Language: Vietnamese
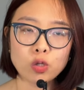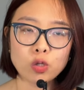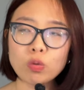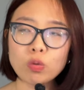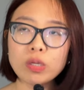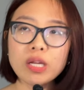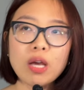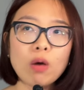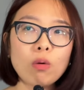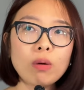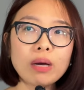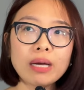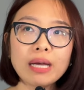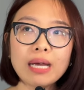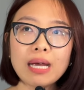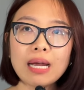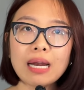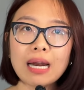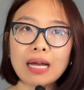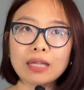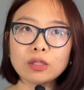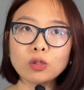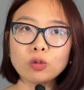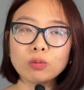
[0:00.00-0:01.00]
dù nhiều
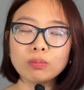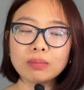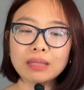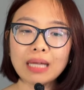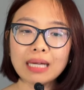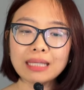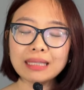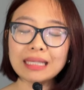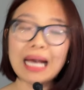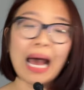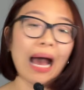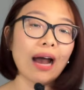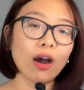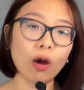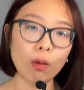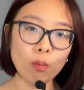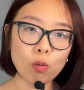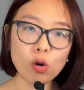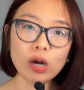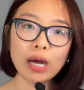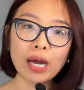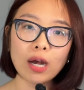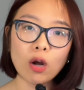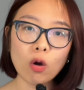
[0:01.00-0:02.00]
khi là chúng ta chả
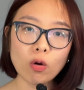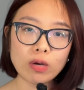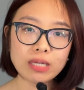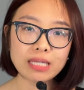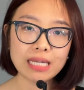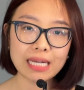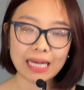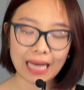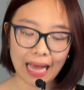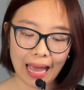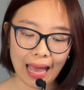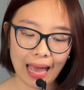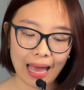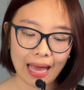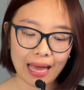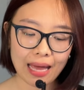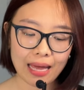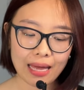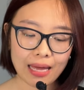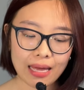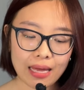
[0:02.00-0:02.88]
có một cái lỗi gì cả.